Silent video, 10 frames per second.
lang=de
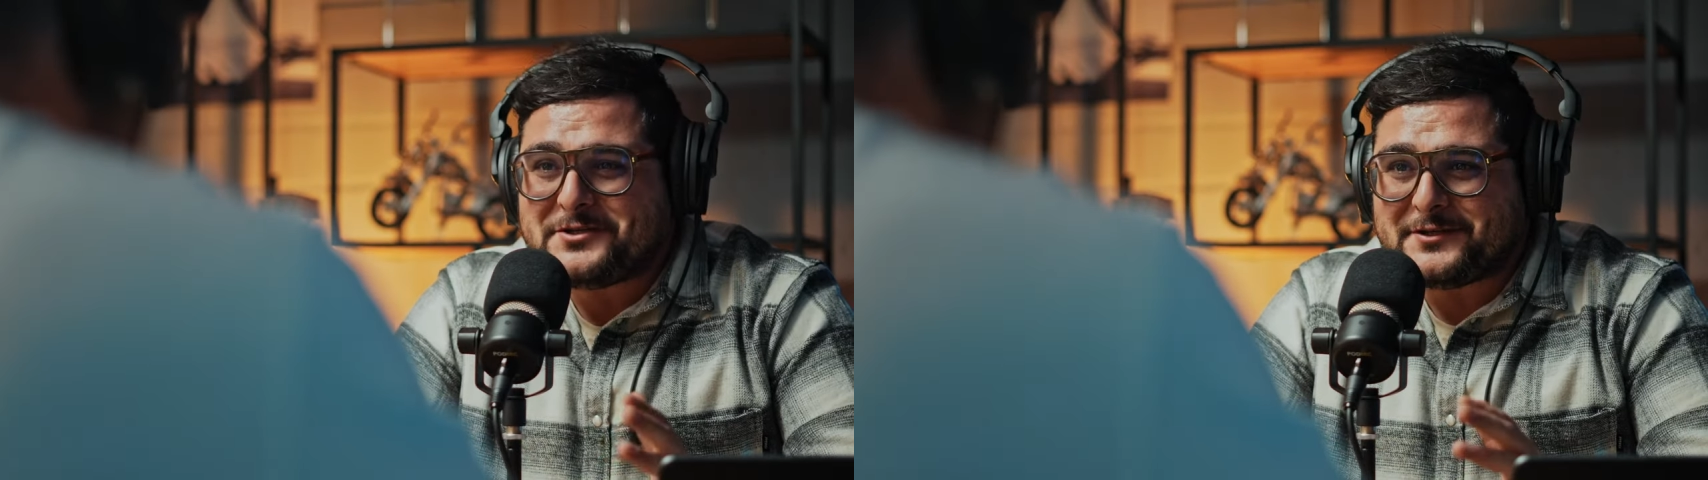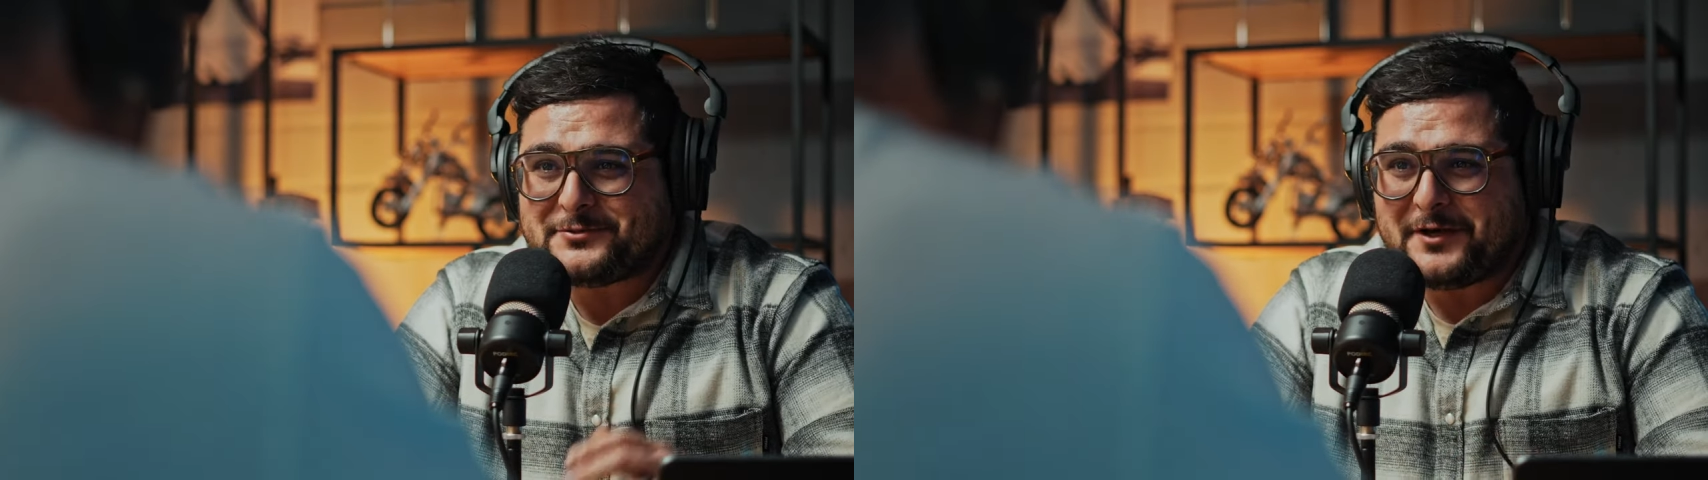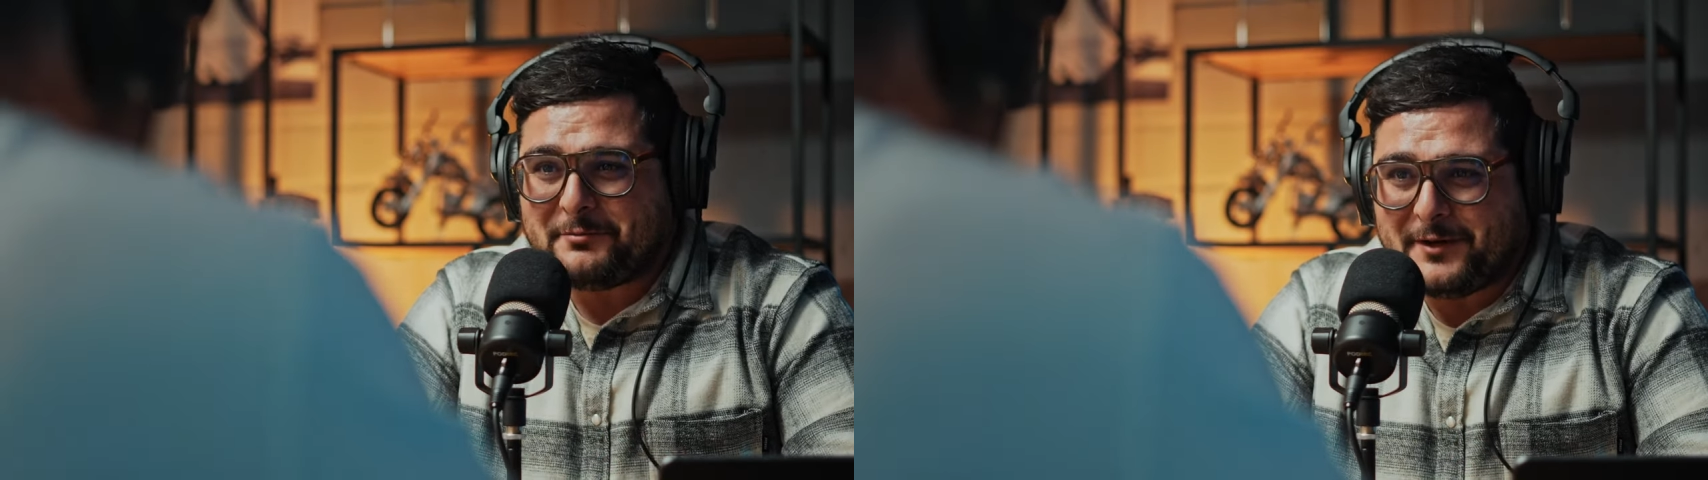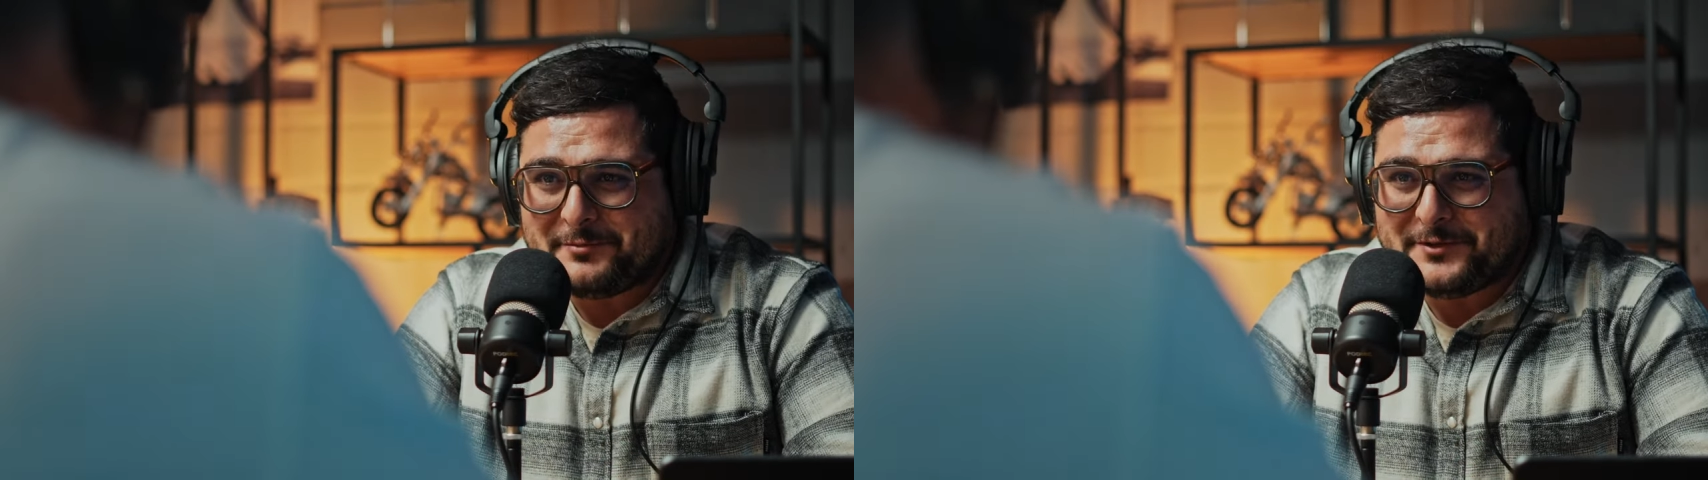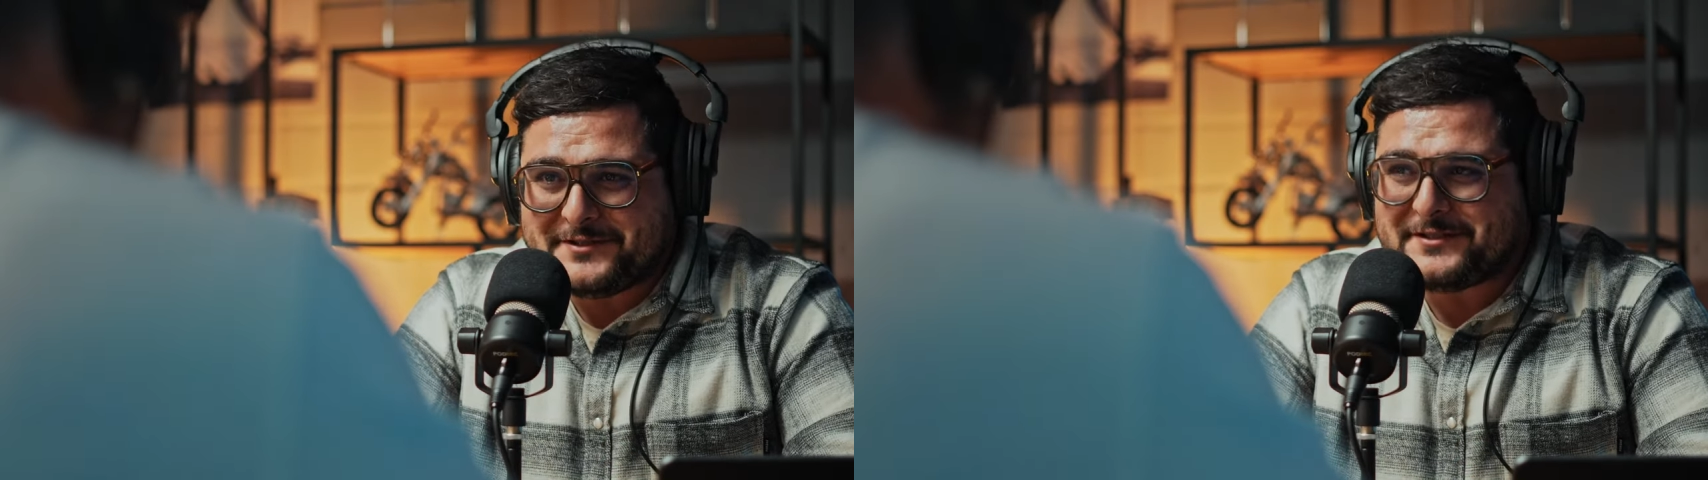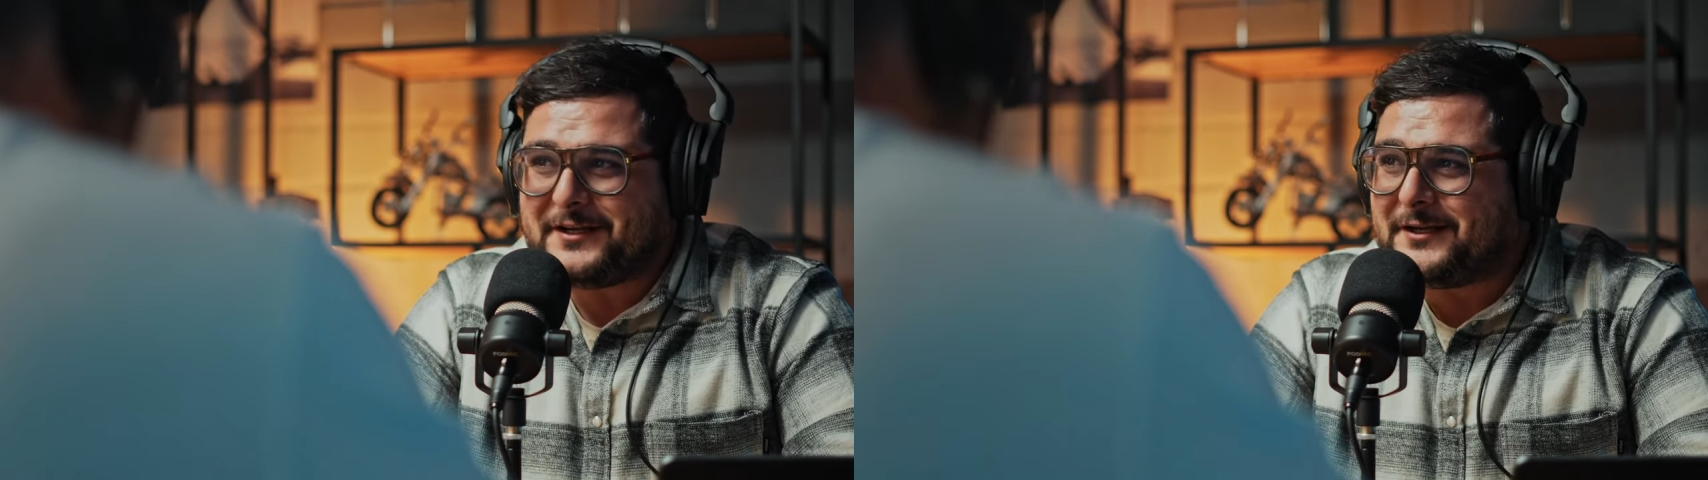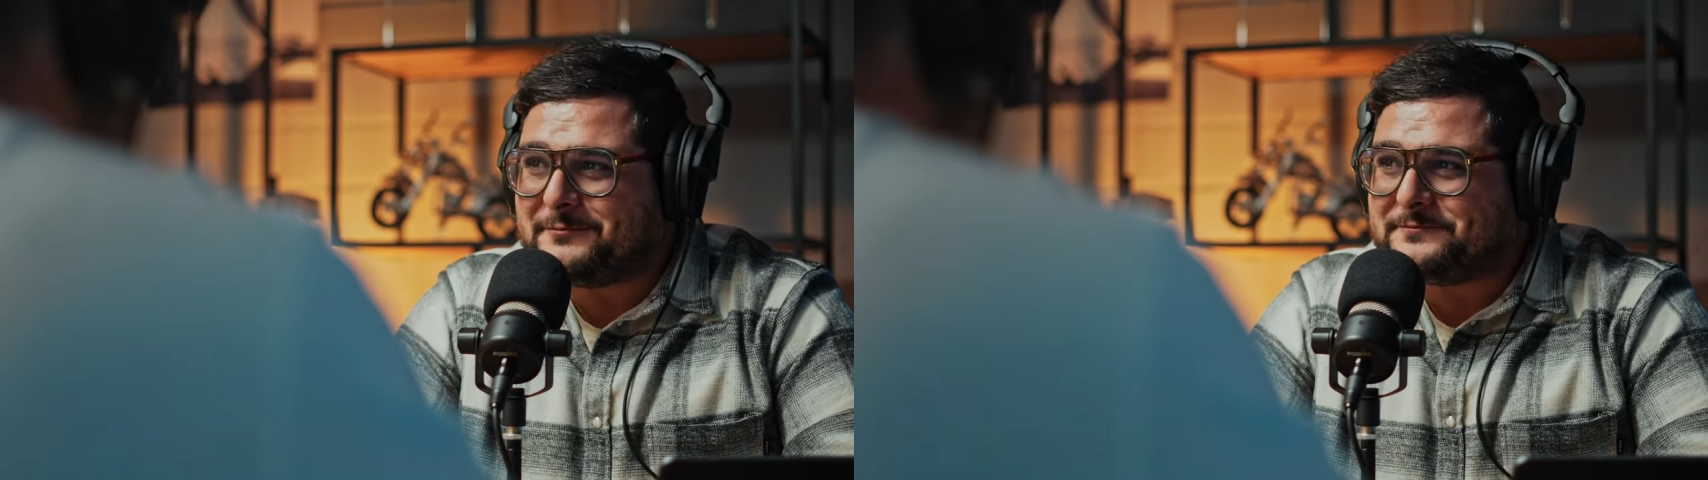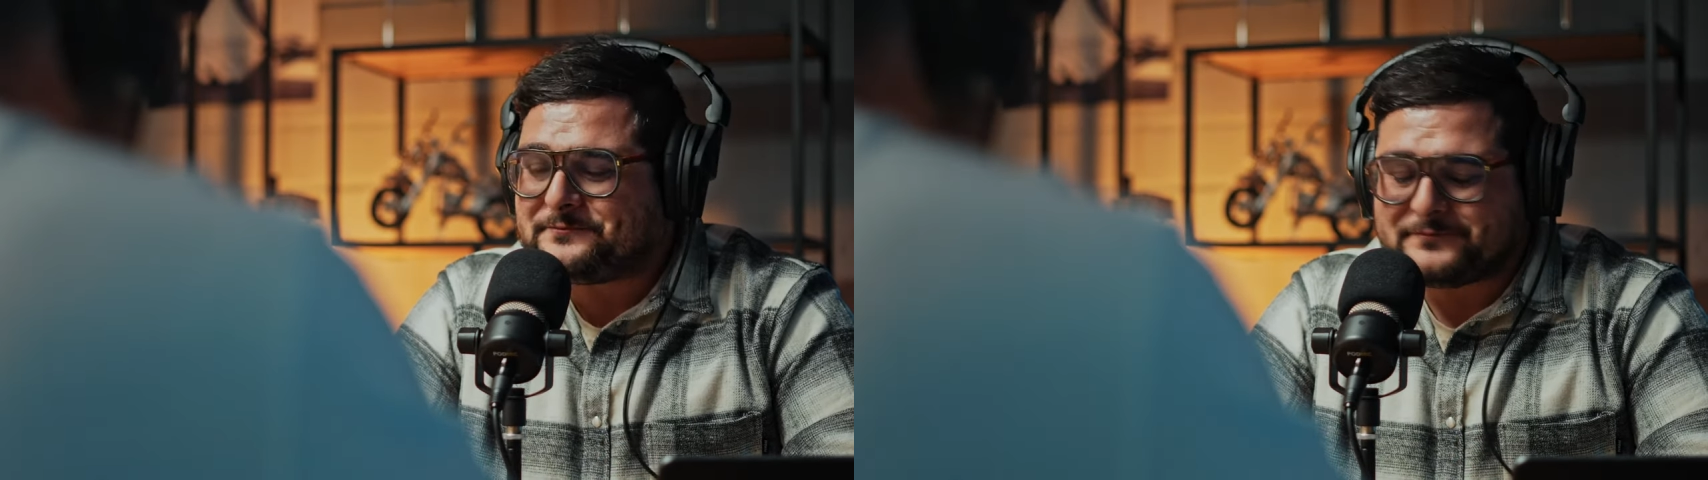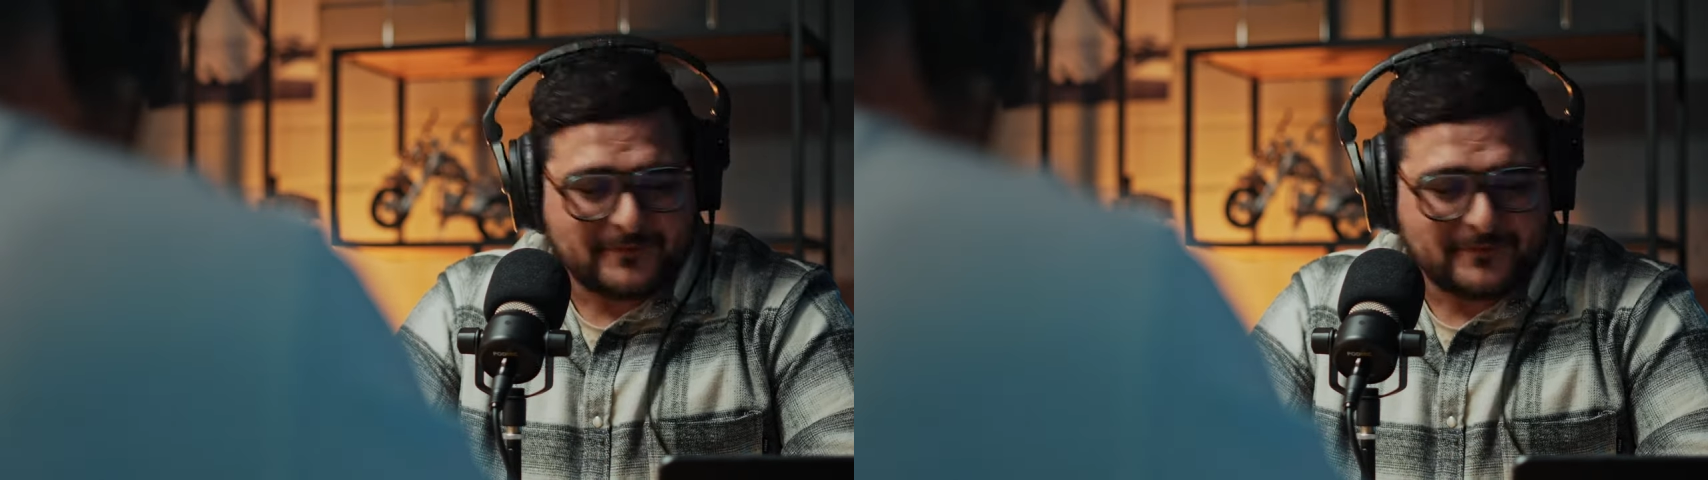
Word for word: dass du dabei bist, ähm,